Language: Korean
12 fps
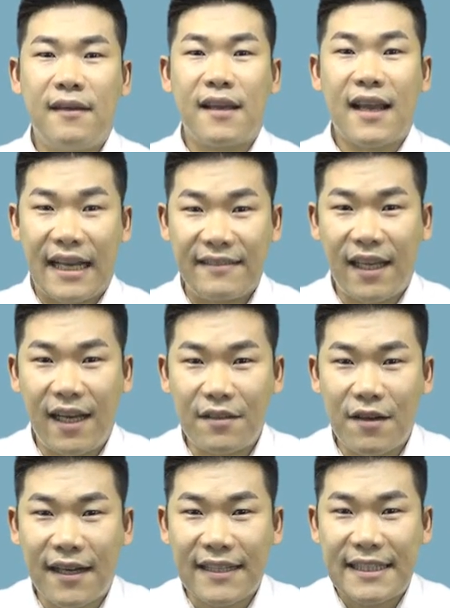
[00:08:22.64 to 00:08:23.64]
간단한
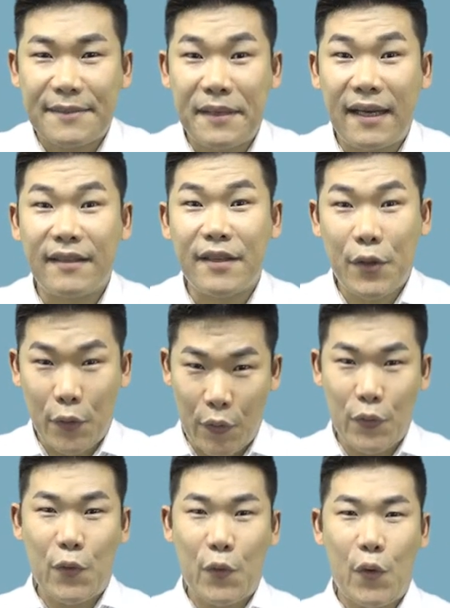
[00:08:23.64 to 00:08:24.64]
것 같지만
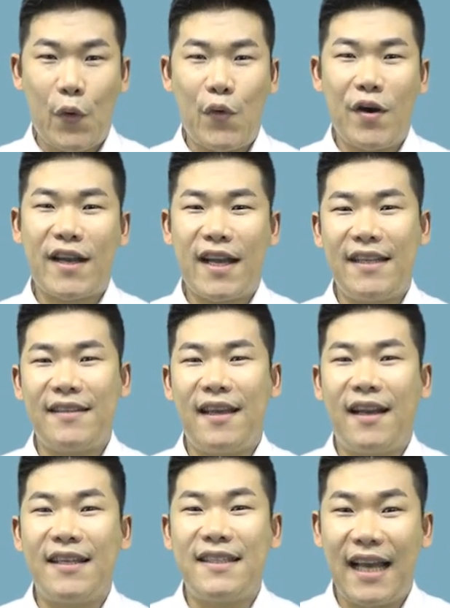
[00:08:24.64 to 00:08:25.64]
결코
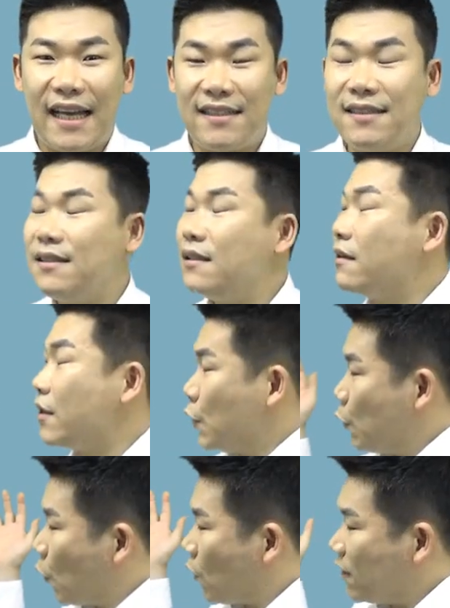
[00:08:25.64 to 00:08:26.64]
간단하지 않은
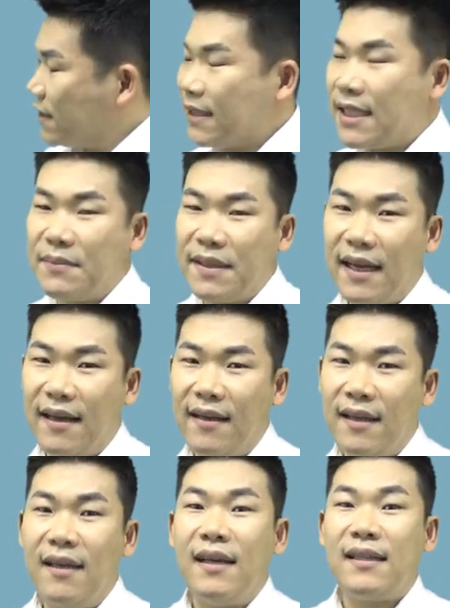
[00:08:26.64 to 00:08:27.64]
요건들입니다.
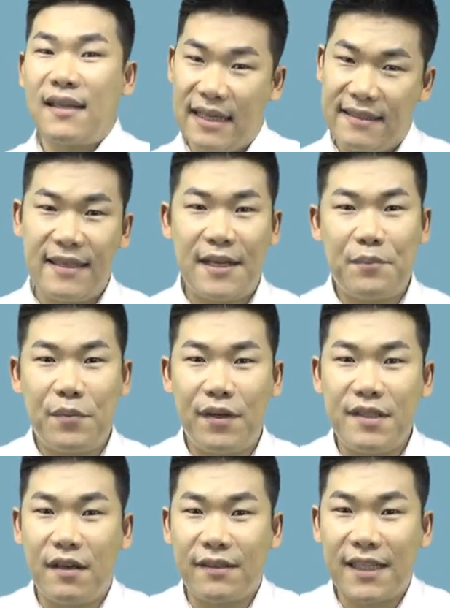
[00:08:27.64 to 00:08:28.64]
다시
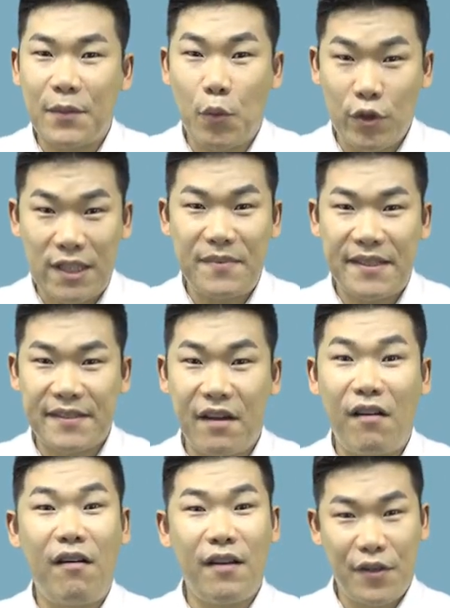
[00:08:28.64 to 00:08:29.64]
한번 영상
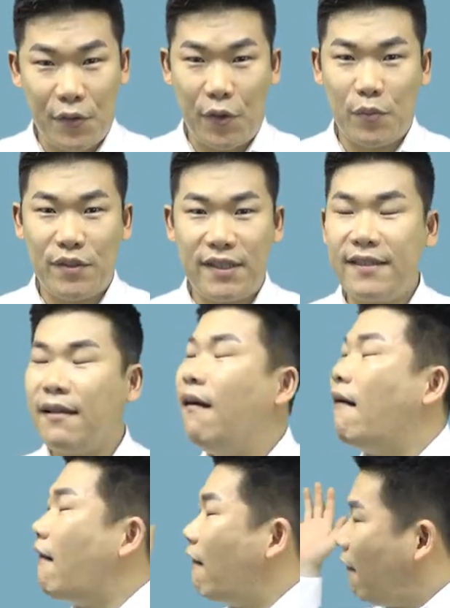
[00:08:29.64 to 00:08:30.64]
보시면서 여러분은
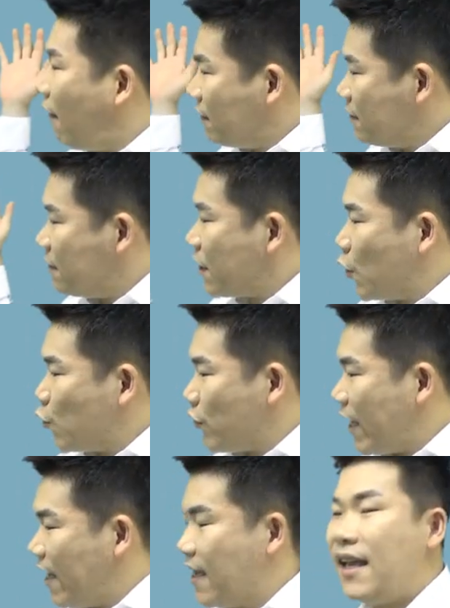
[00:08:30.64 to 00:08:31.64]
어느
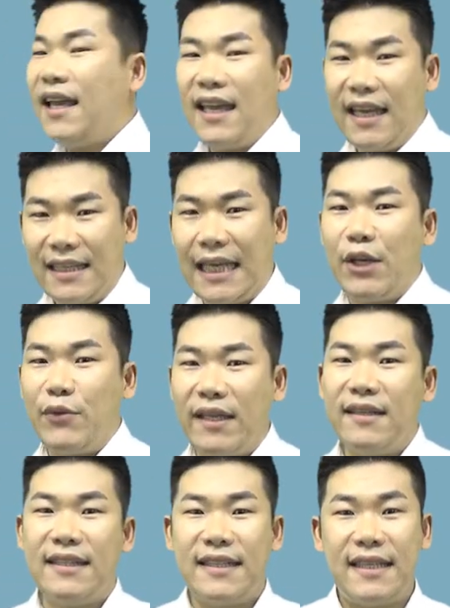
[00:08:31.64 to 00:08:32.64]
경우에 해당이
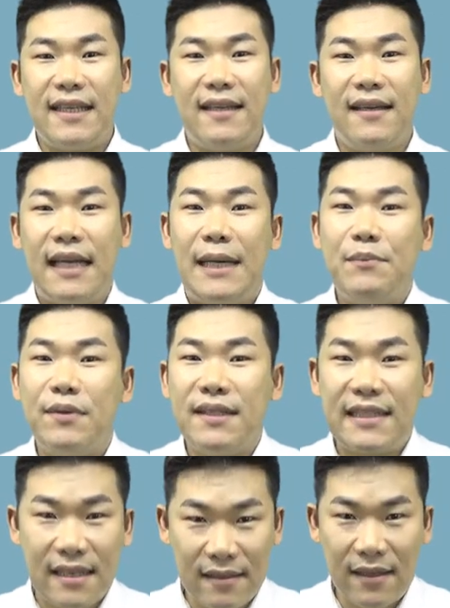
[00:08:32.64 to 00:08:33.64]
되는지
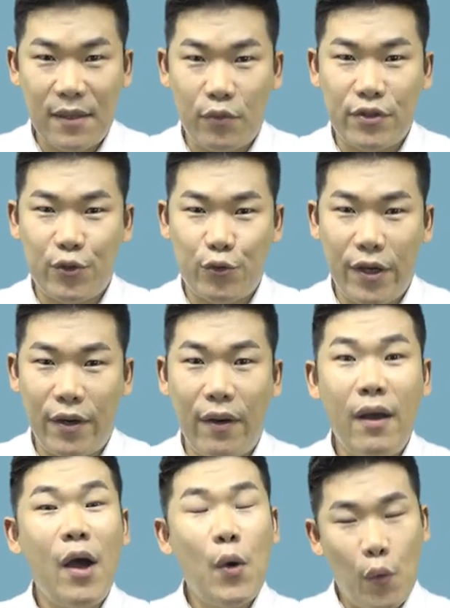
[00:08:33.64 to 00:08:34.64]
한번 체크해 보시고요.
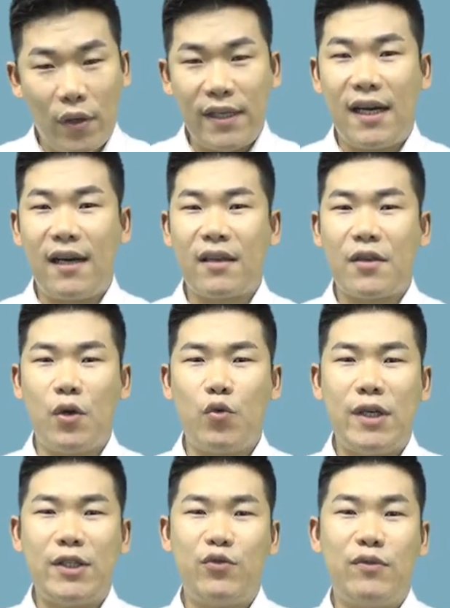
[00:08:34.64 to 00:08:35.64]
워낙
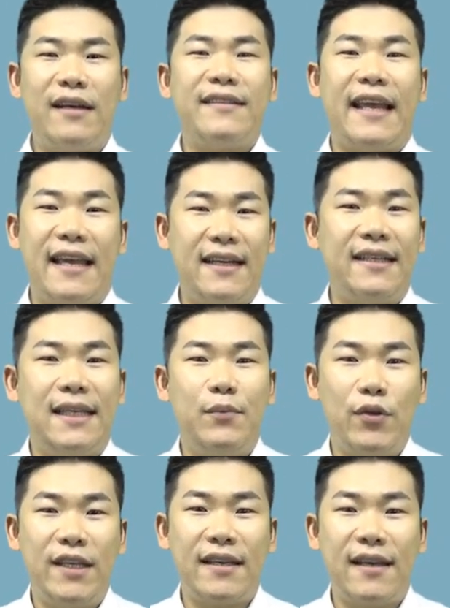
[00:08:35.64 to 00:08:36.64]
경우의 수가 다양하다
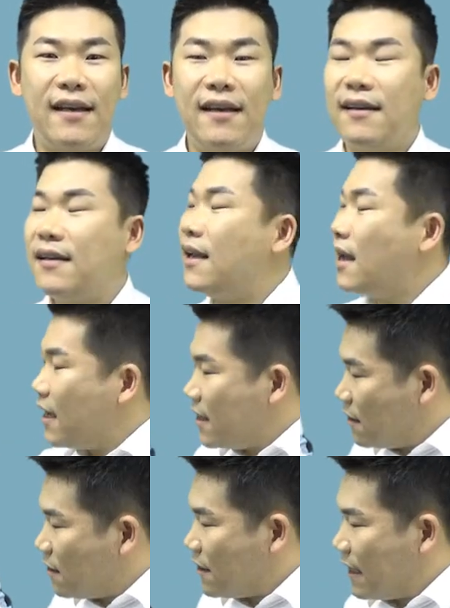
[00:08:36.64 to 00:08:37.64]
보니까
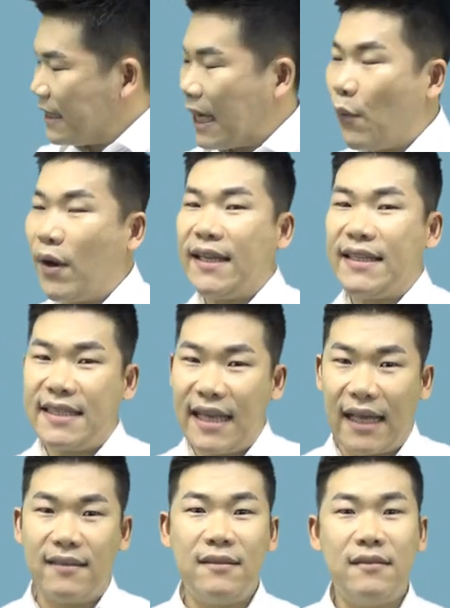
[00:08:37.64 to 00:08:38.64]
여기에 나와 있지
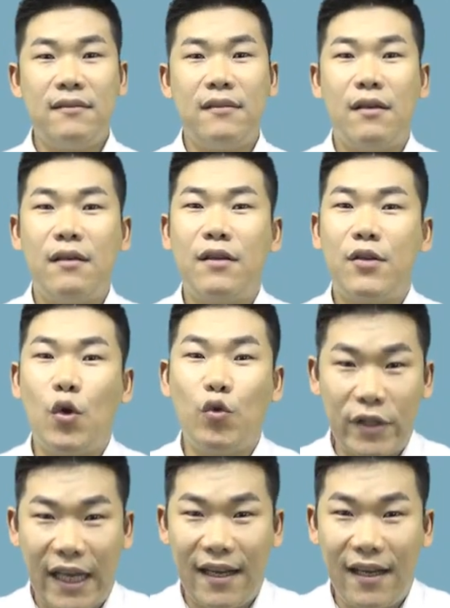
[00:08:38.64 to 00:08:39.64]
않은
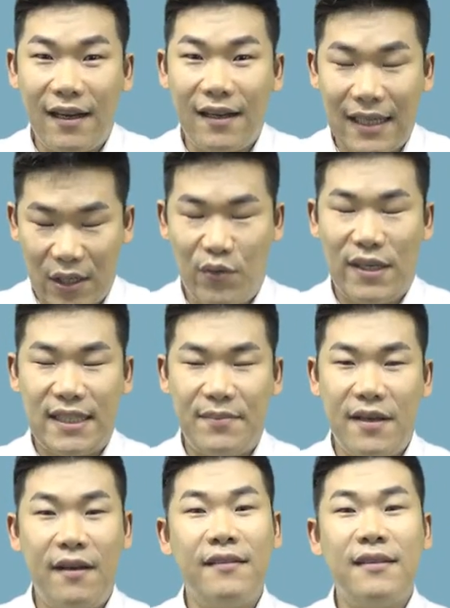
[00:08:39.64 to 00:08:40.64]
경우다 라고
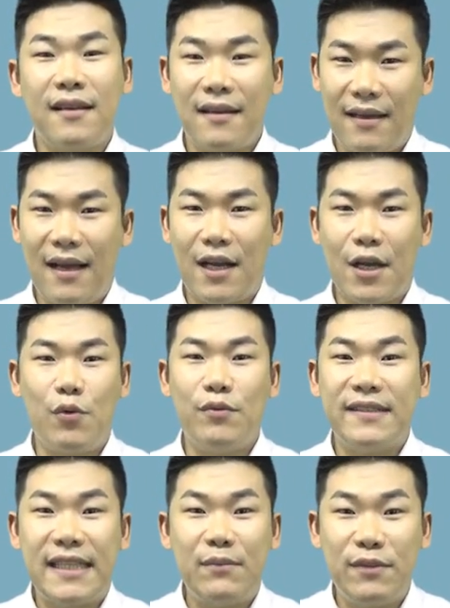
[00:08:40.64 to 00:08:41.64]
하시면
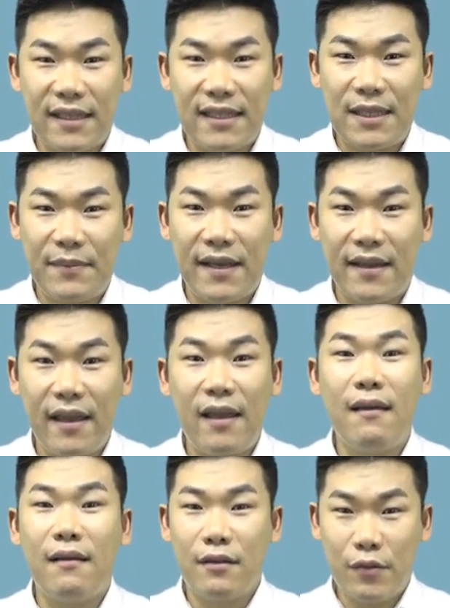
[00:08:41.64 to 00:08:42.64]
가까운
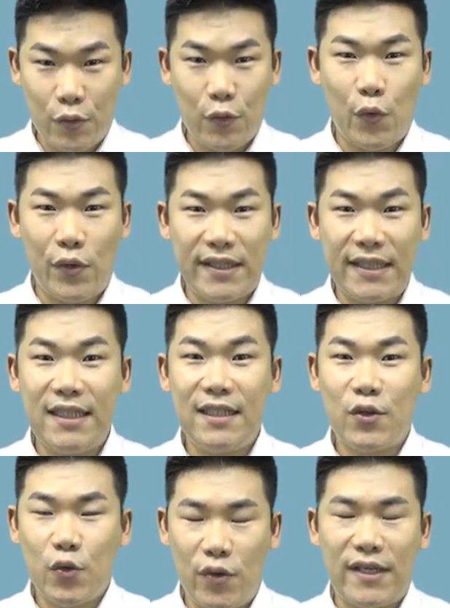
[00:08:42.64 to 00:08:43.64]
세무사님에게 조언을
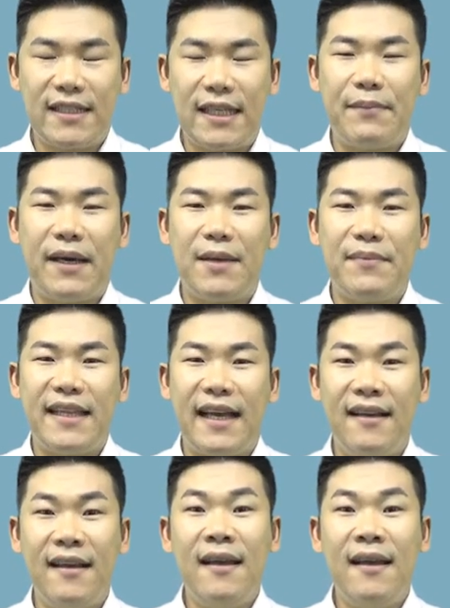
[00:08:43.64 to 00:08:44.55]
구하시기 바랍니다.